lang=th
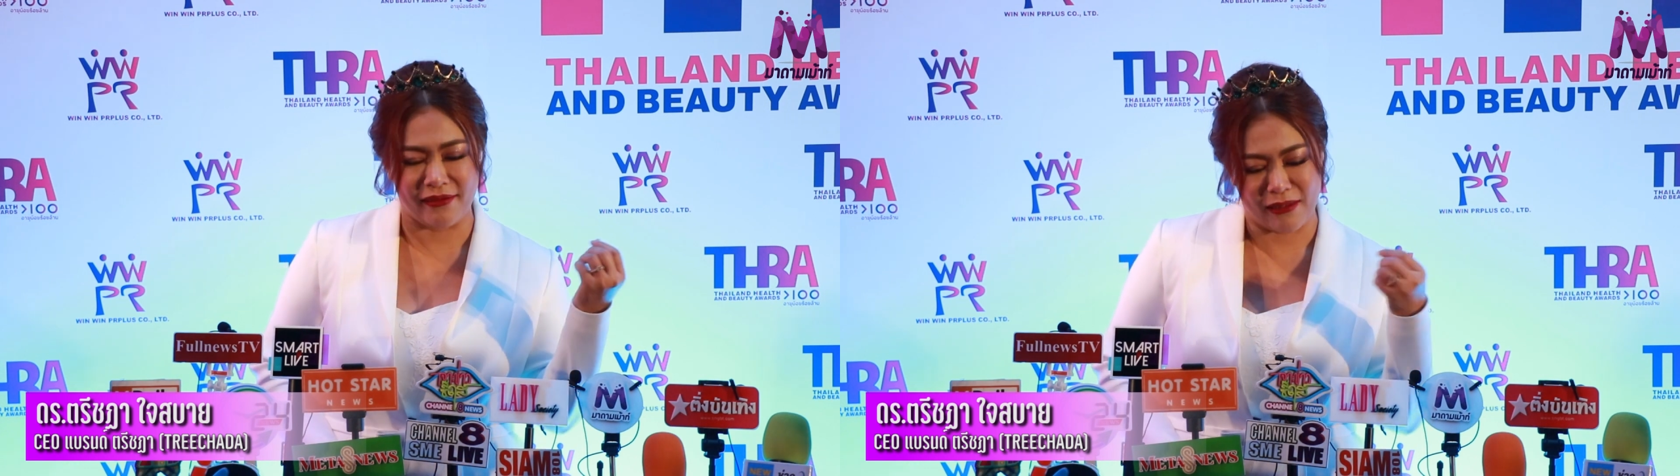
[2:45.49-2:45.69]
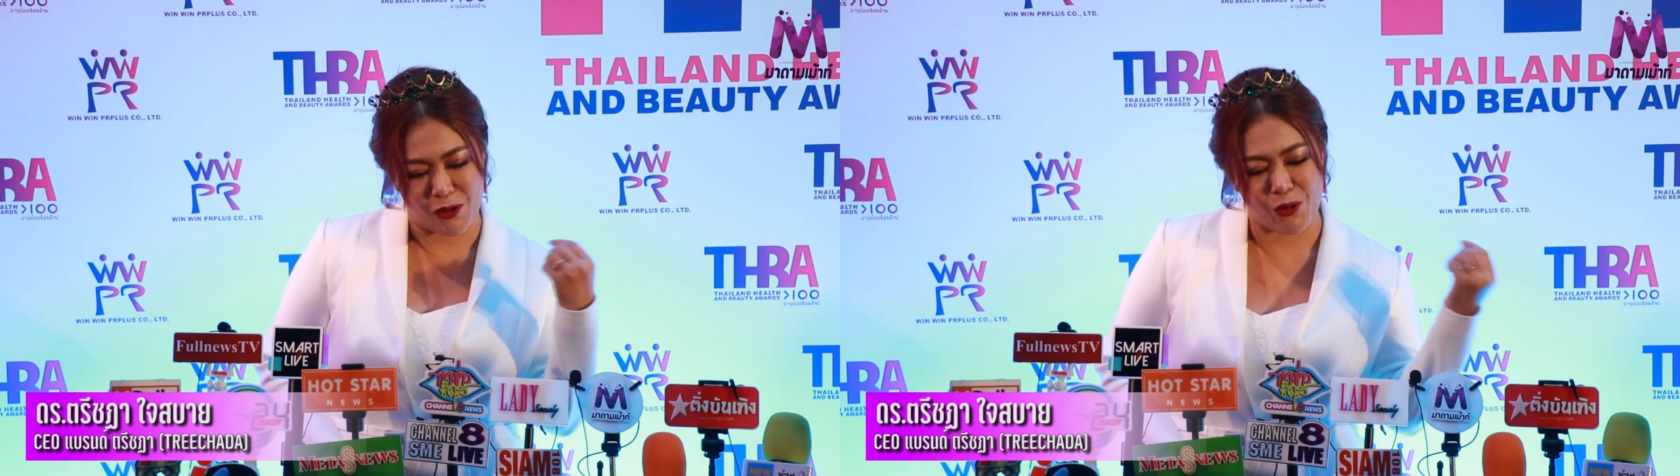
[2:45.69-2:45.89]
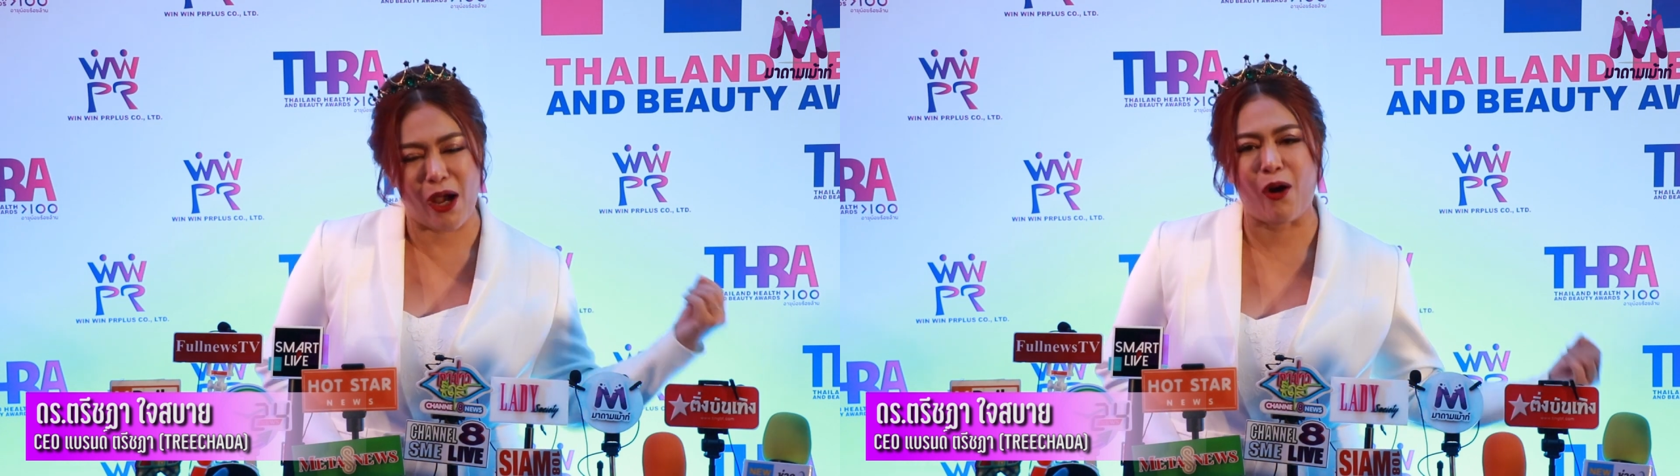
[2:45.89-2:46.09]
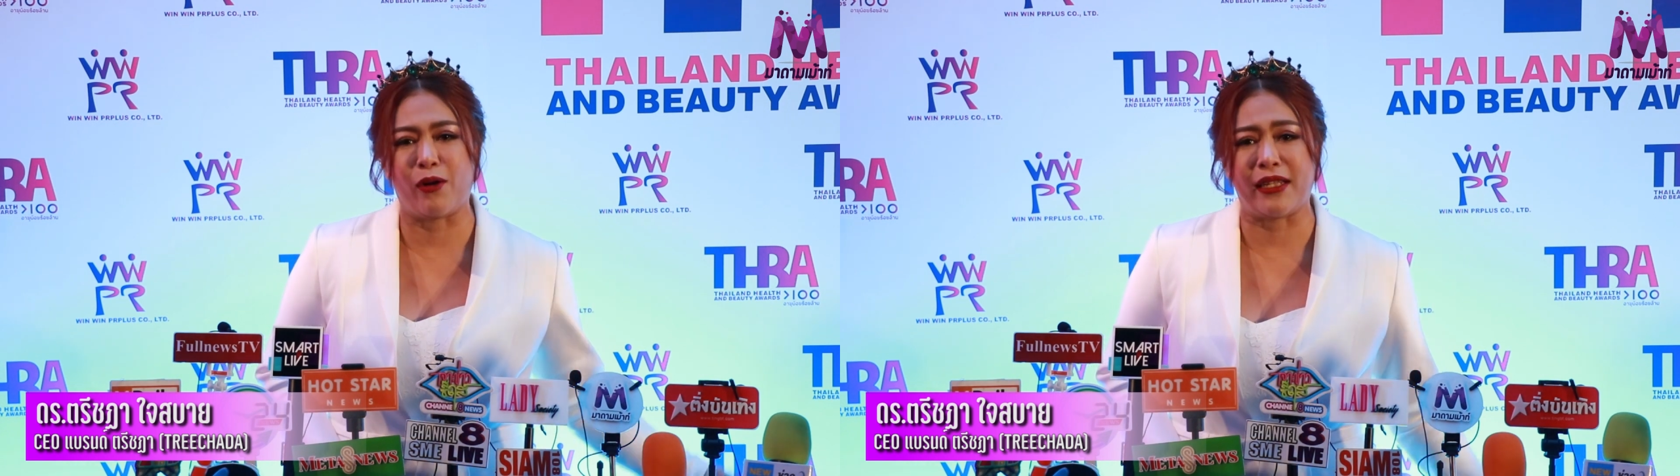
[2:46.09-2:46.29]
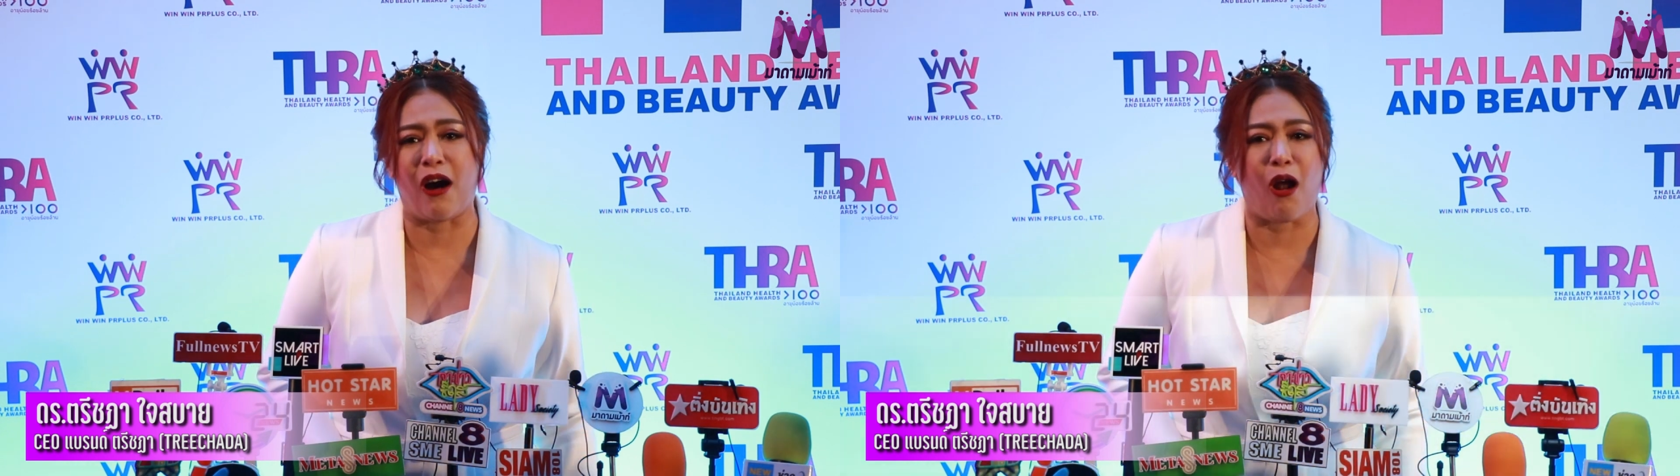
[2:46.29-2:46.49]
เราช่วยค
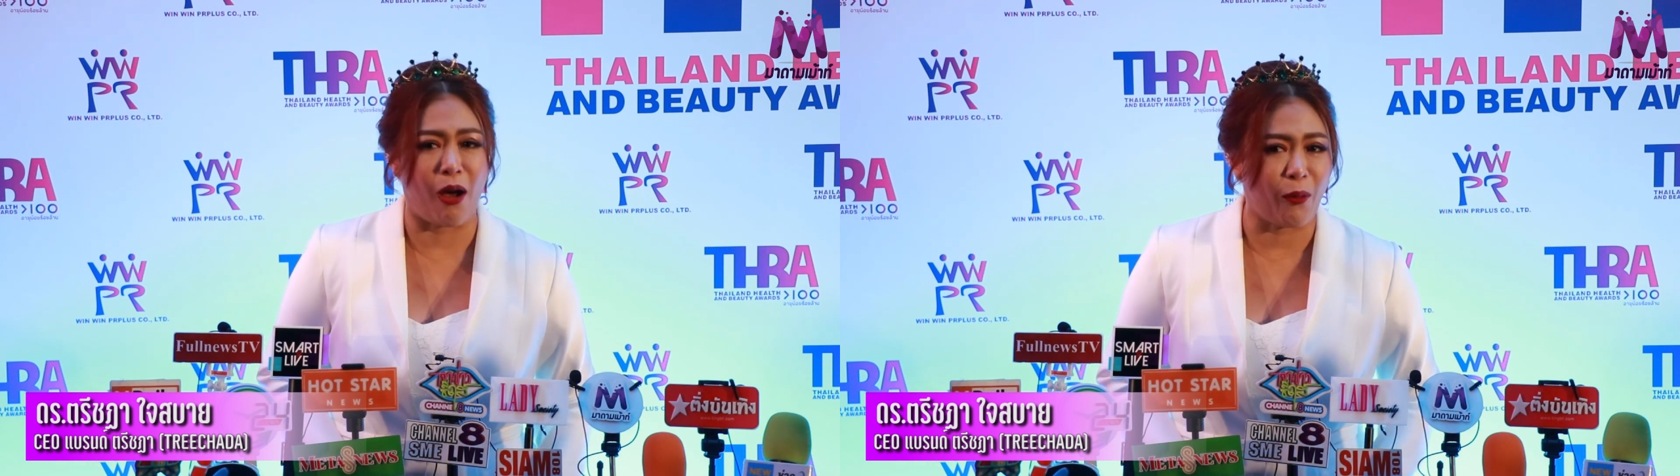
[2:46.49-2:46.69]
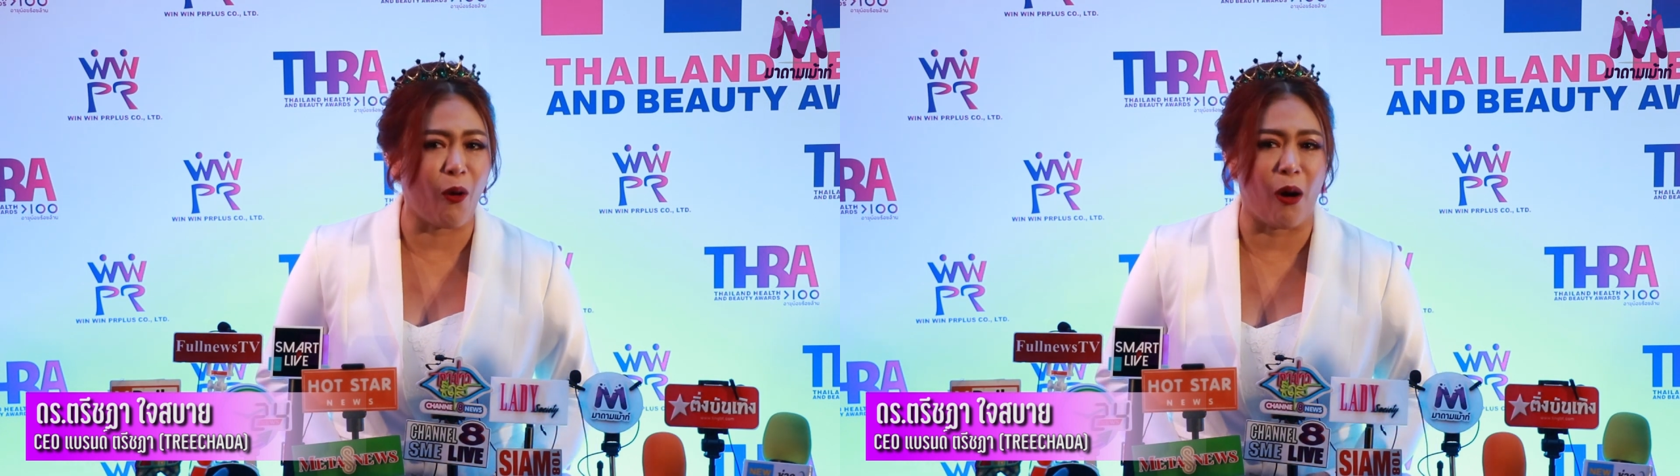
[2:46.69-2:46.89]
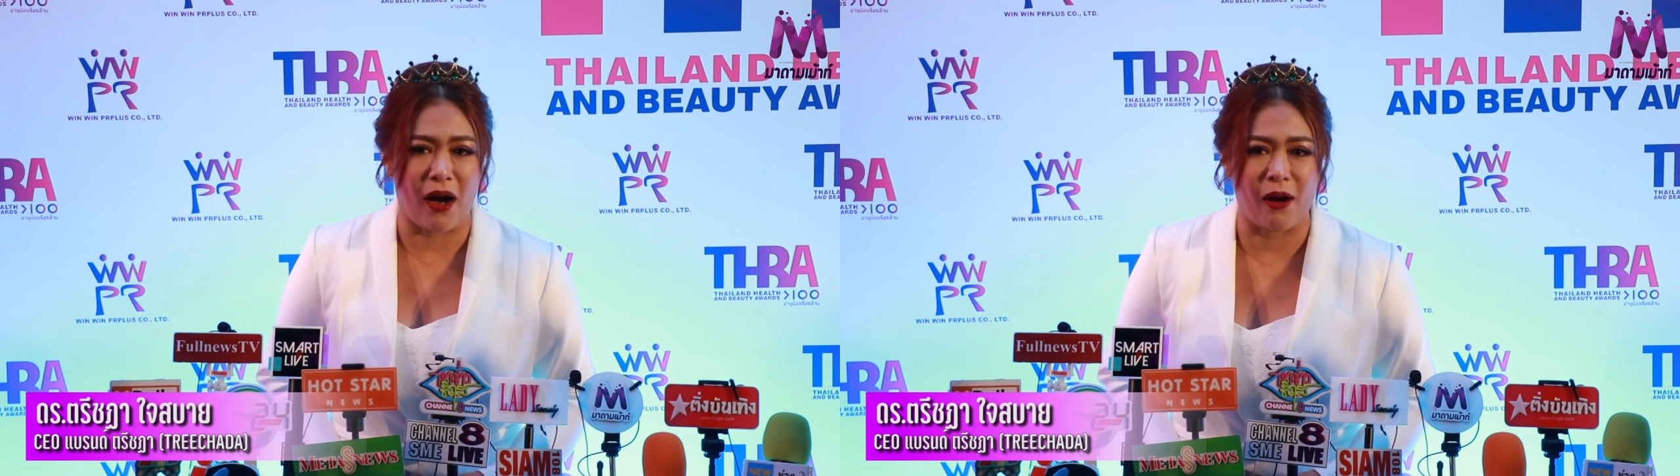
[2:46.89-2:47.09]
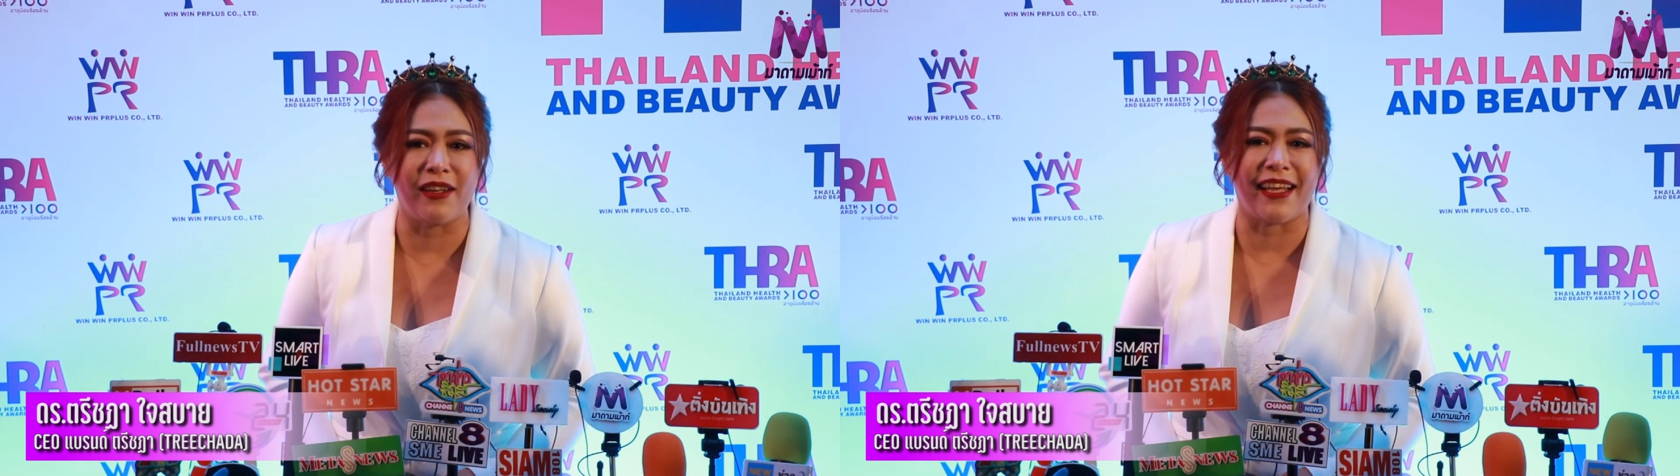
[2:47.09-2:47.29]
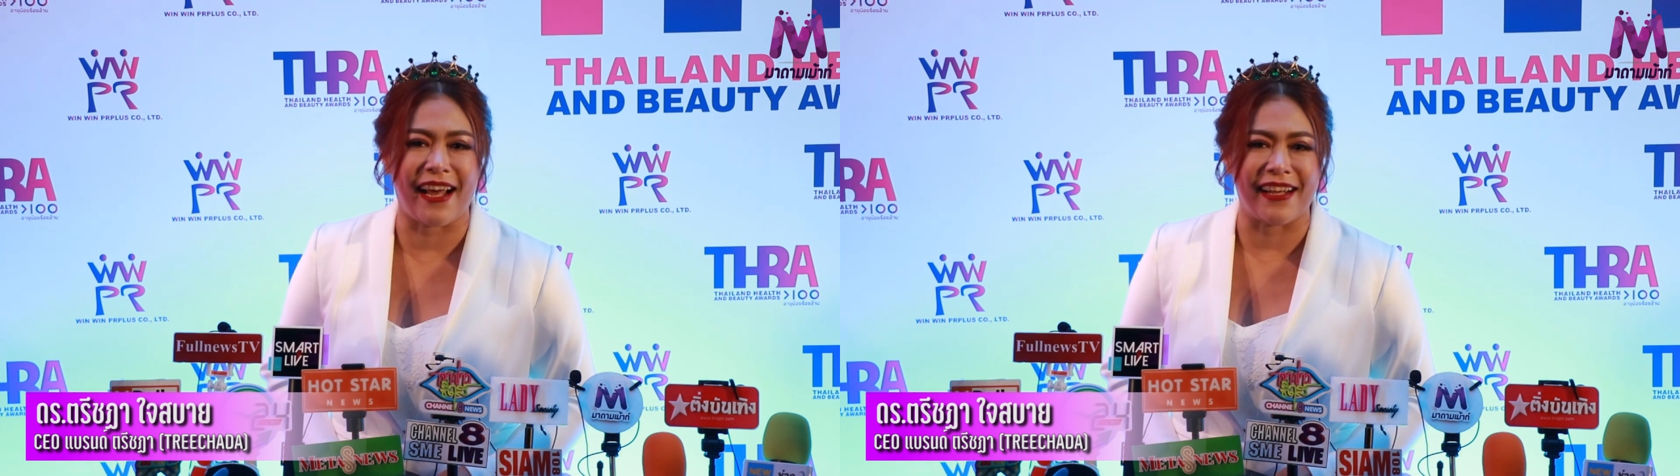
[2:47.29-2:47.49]
นทั้งครอบครัวของเขา
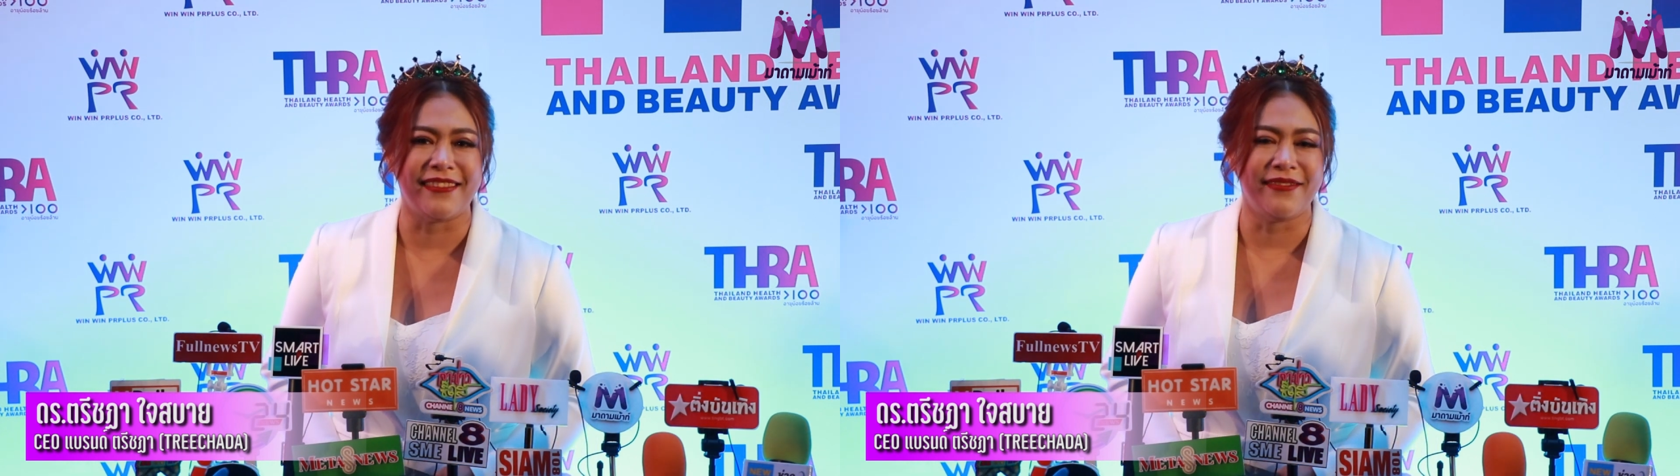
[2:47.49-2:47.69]
เลยค่ะ